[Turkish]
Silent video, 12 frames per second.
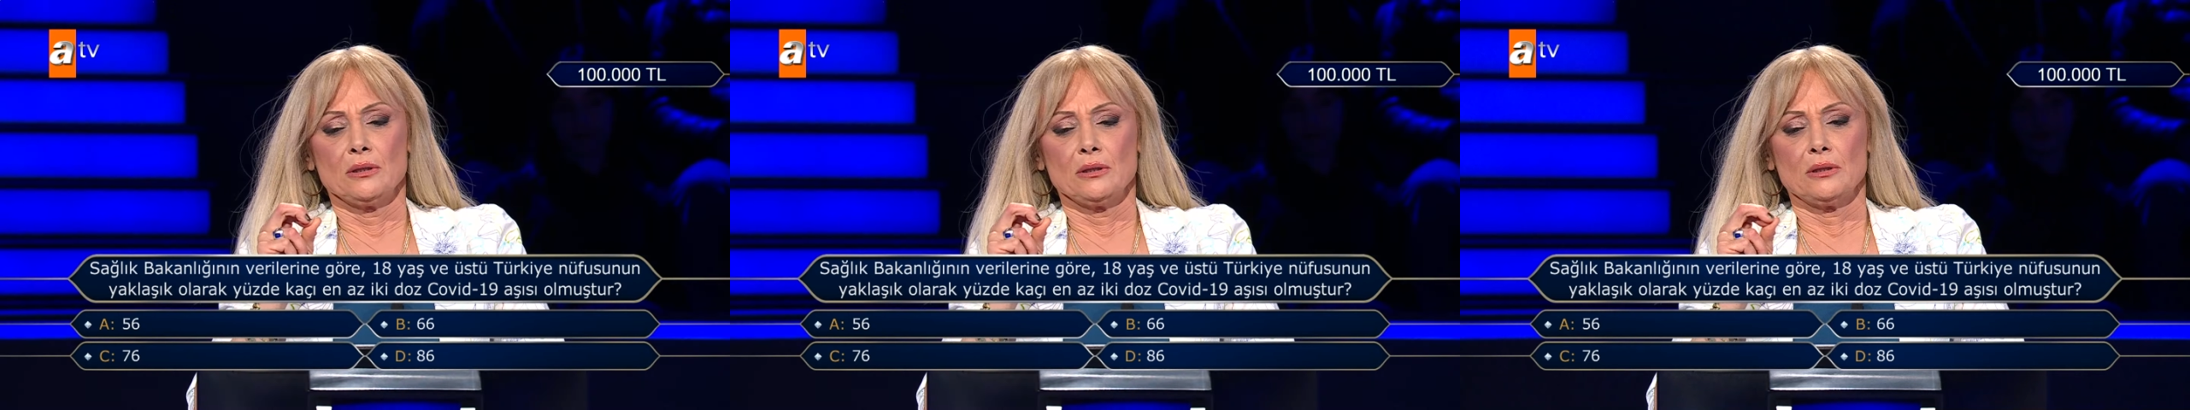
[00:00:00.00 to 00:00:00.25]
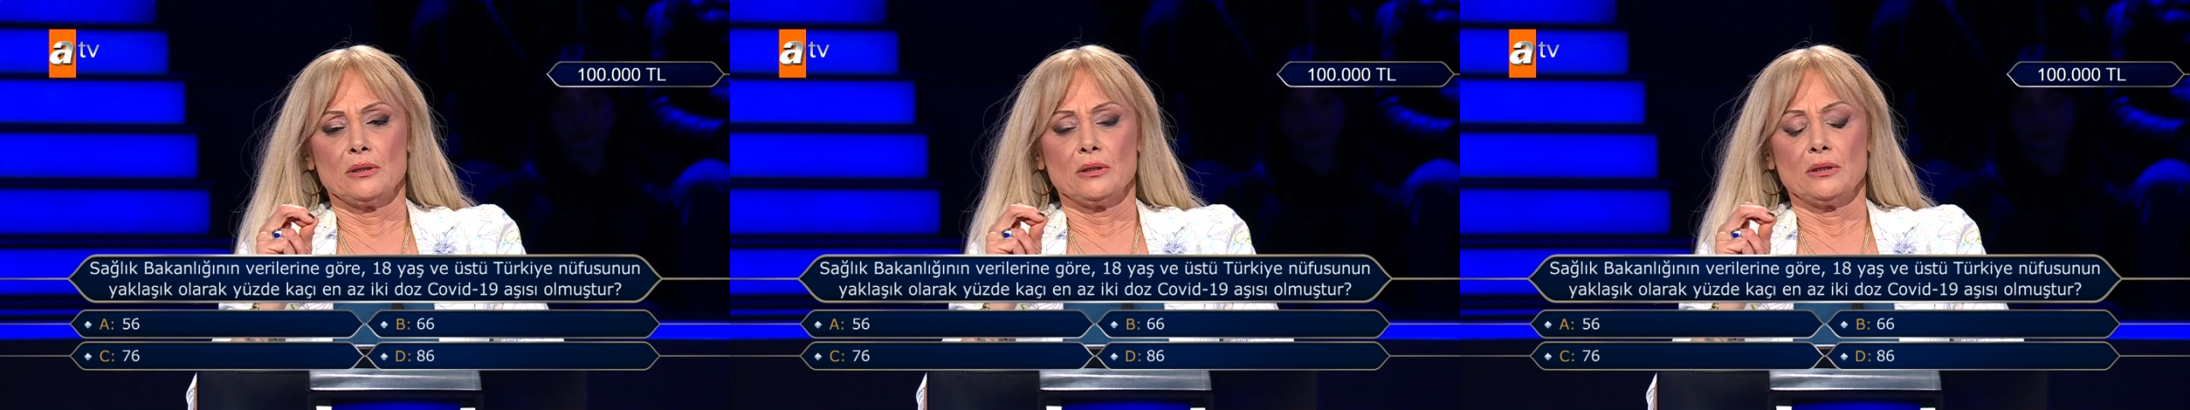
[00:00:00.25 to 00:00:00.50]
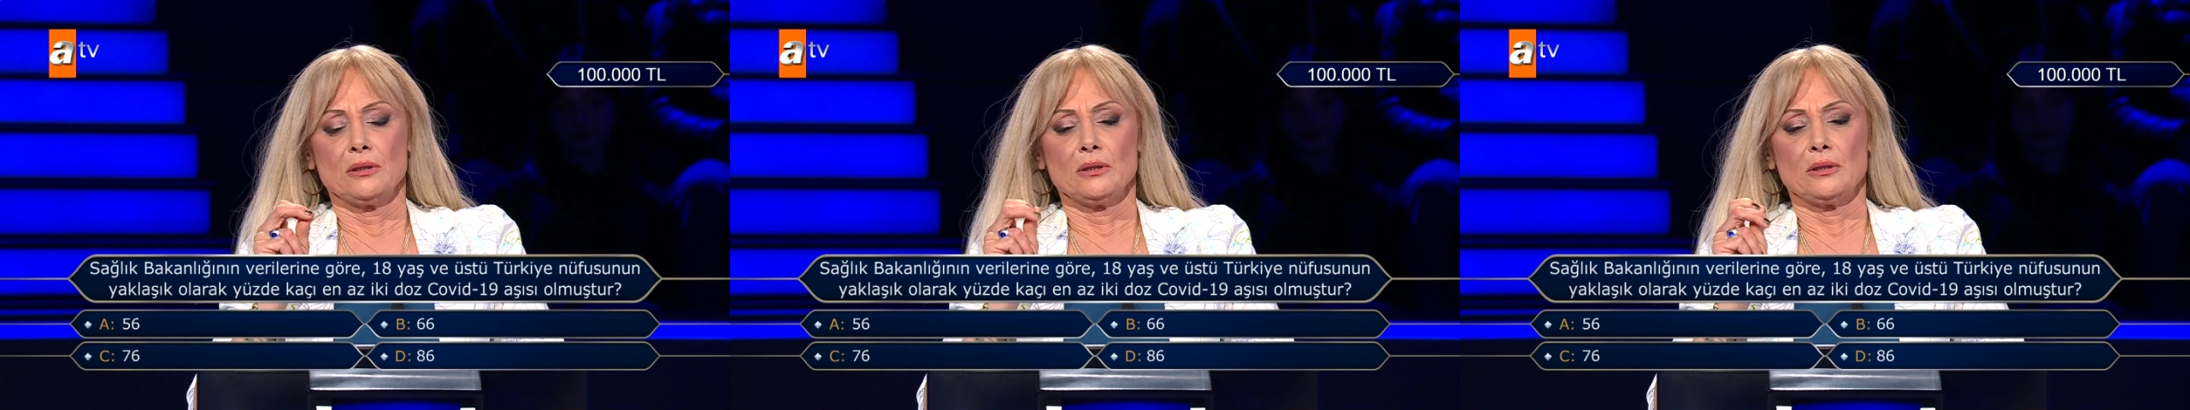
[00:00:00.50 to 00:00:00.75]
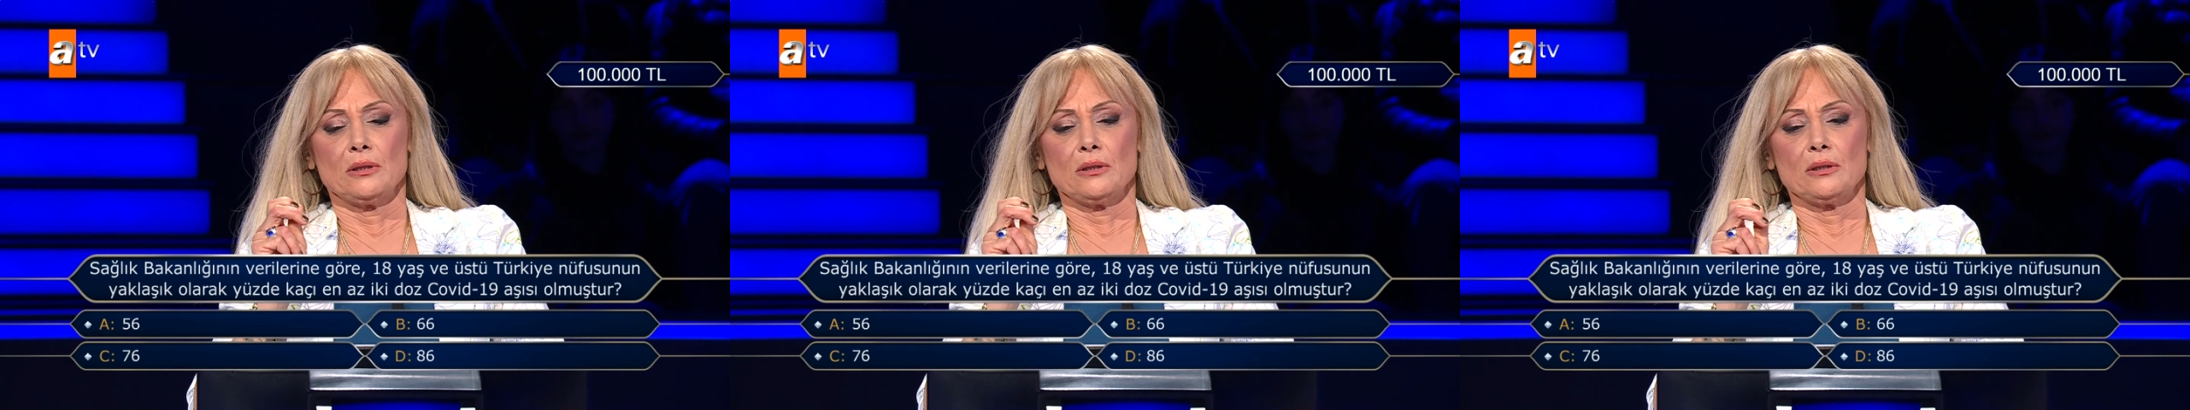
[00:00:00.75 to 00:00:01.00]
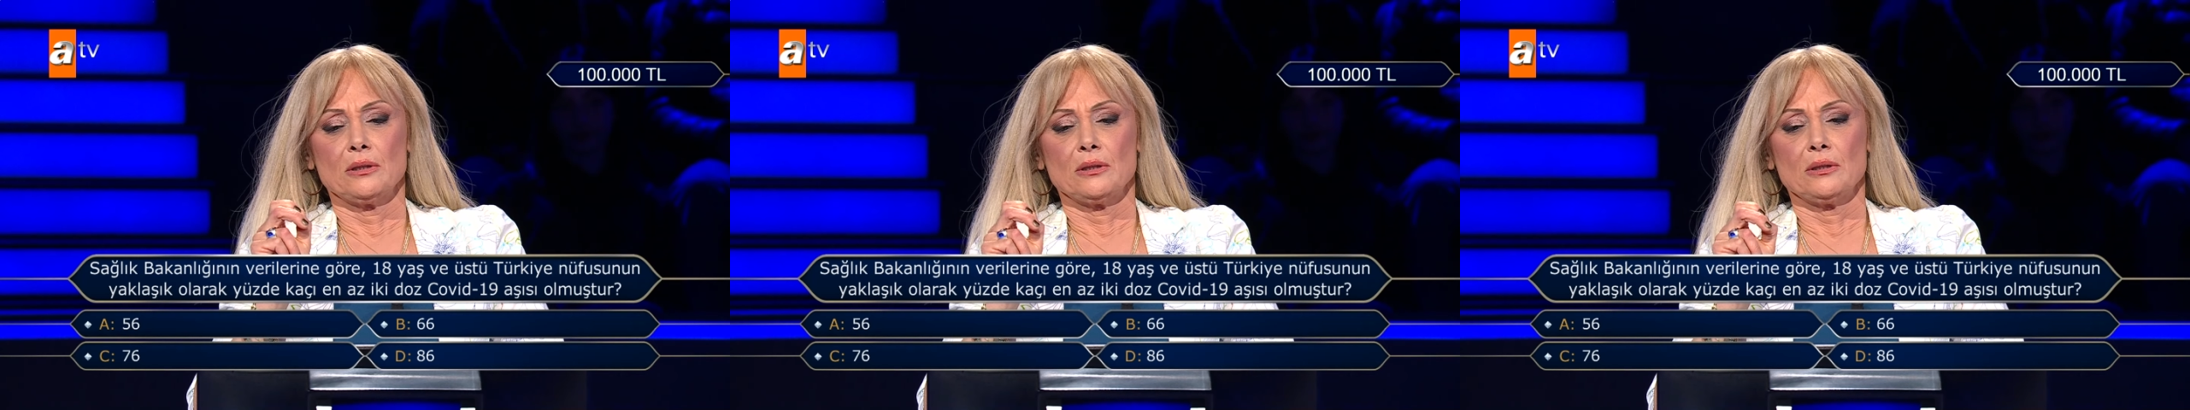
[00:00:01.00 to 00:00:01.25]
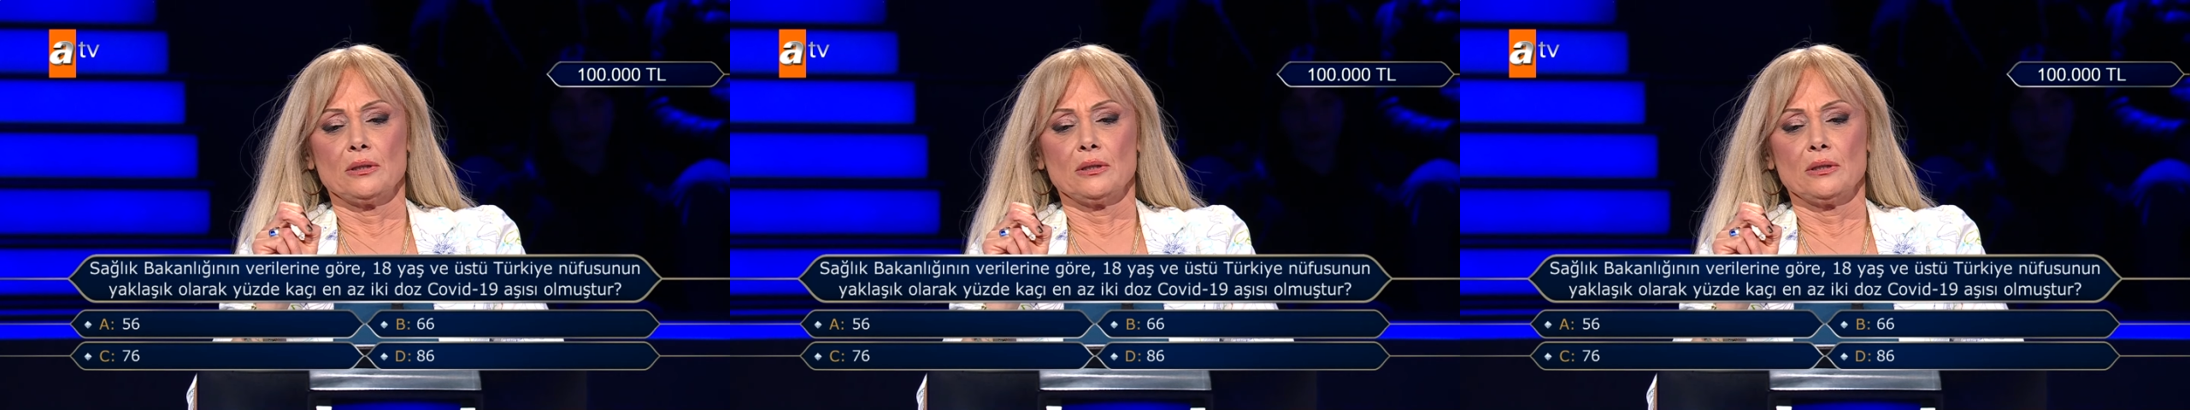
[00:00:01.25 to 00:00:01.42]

seçme şansınız var.